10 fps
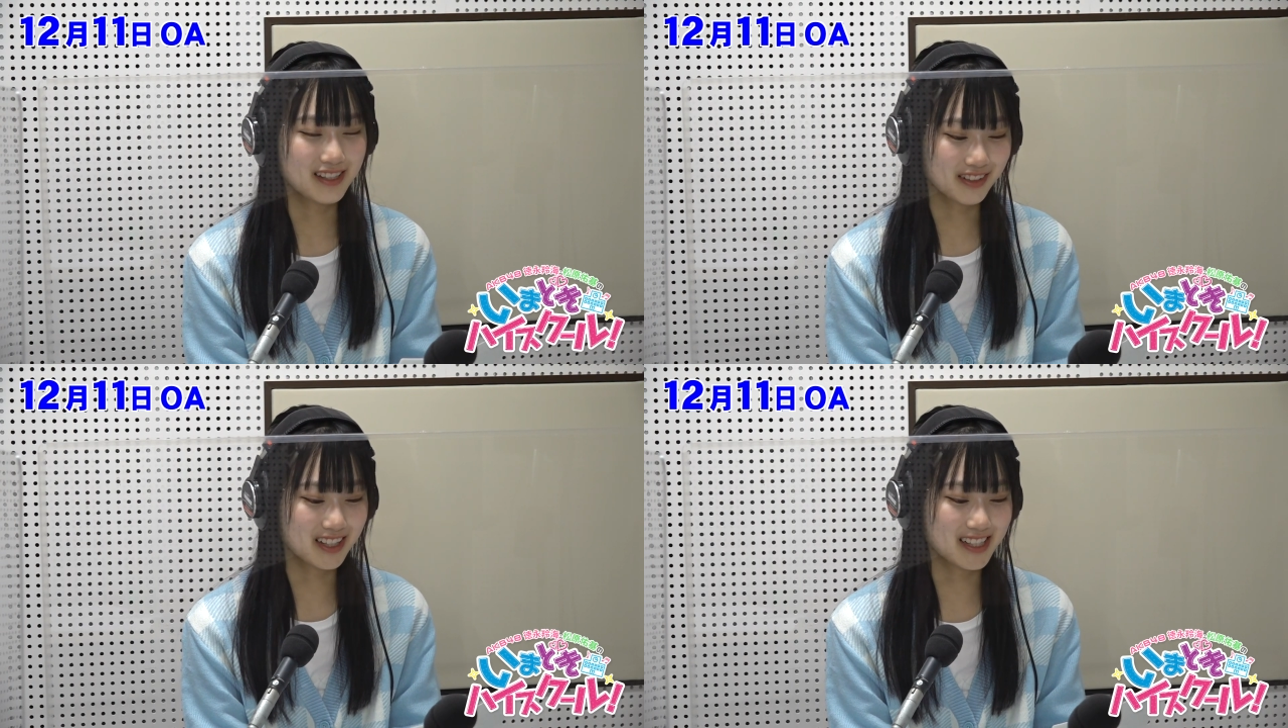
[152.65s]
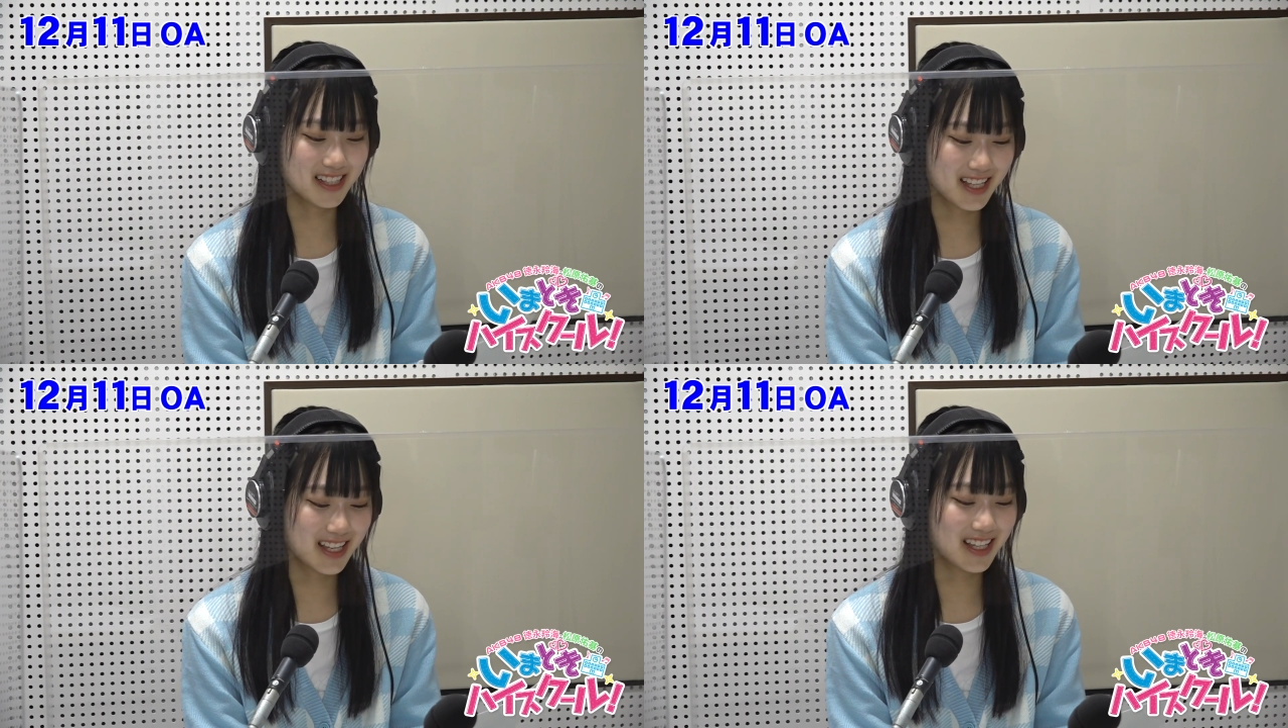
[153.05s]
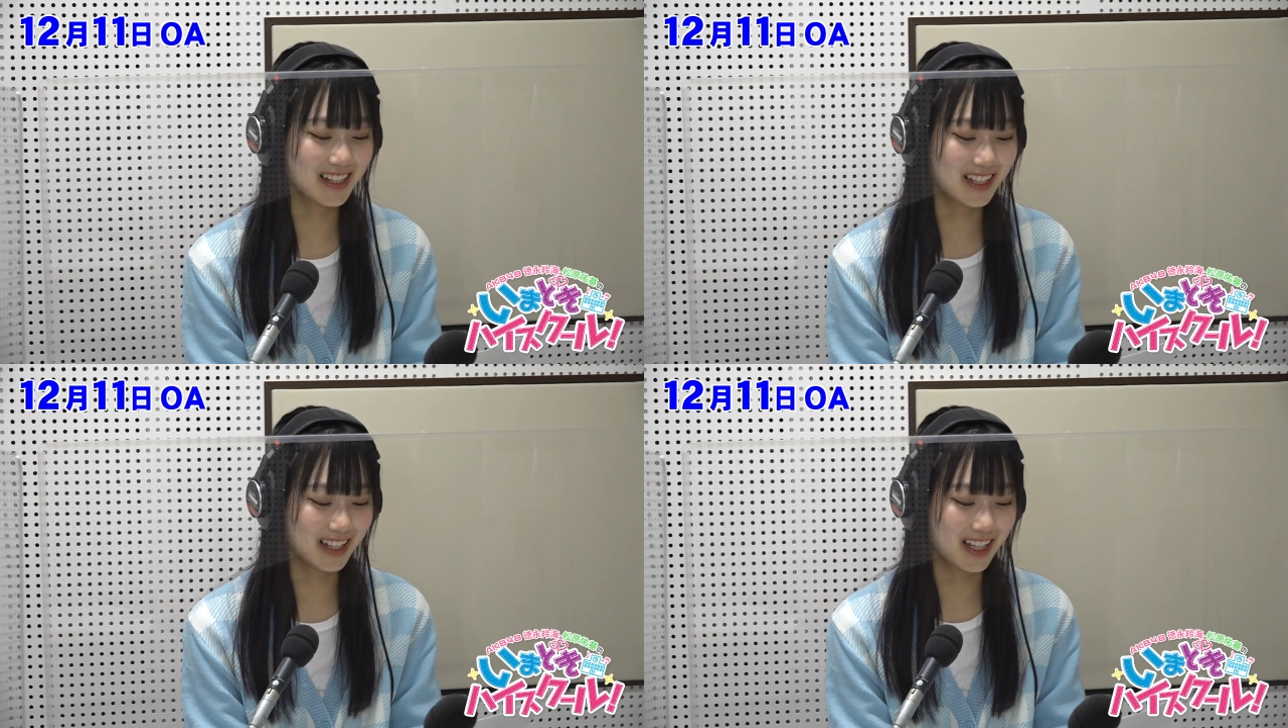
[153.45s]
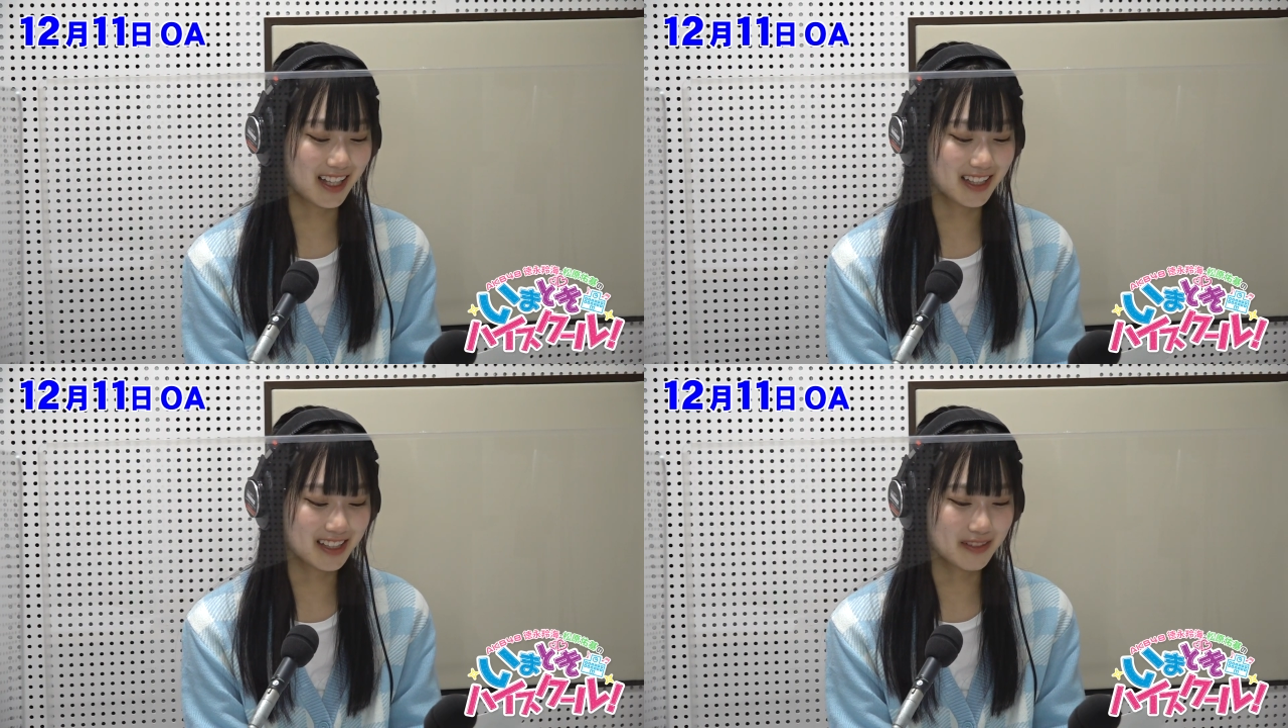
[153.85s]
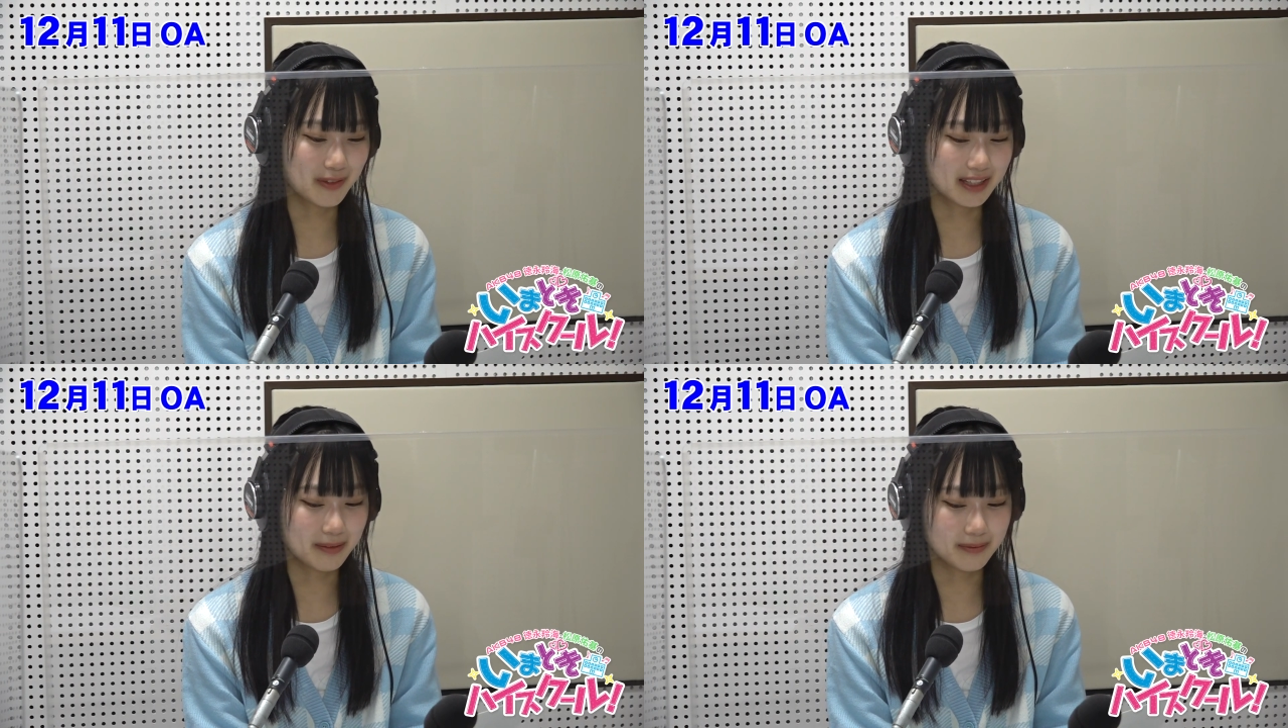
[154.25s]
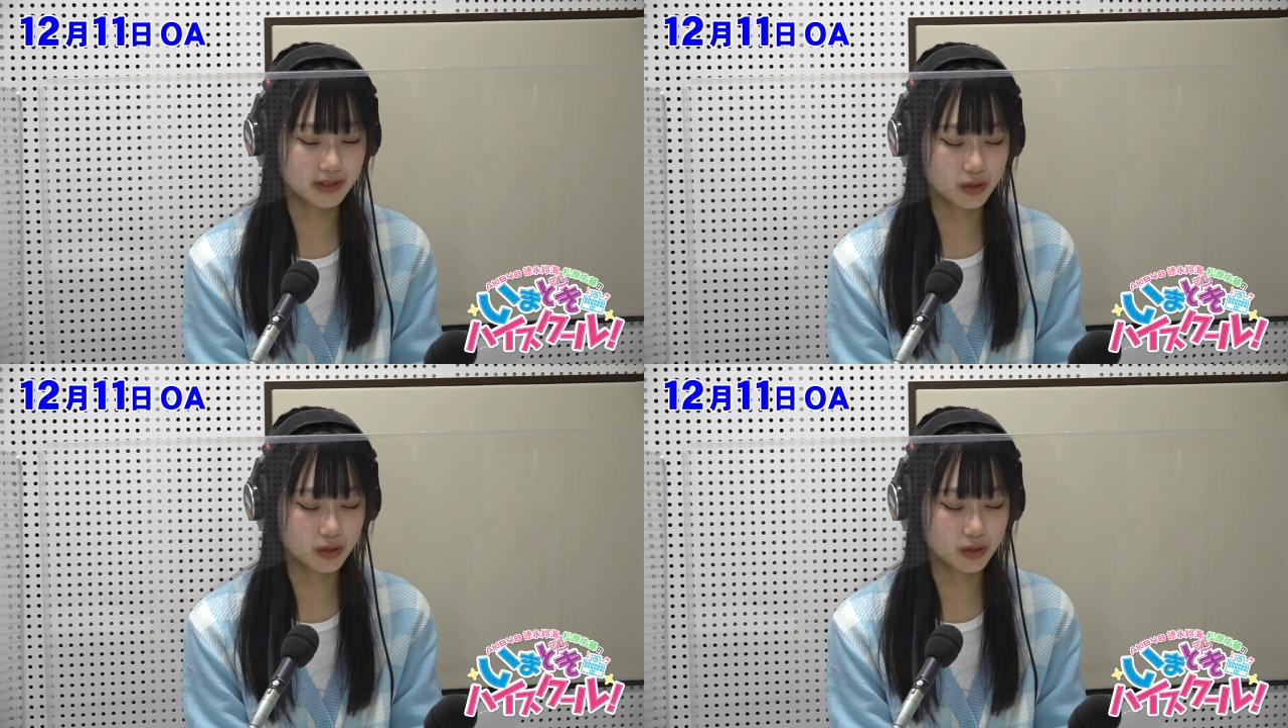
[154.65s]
そうですねなんかまた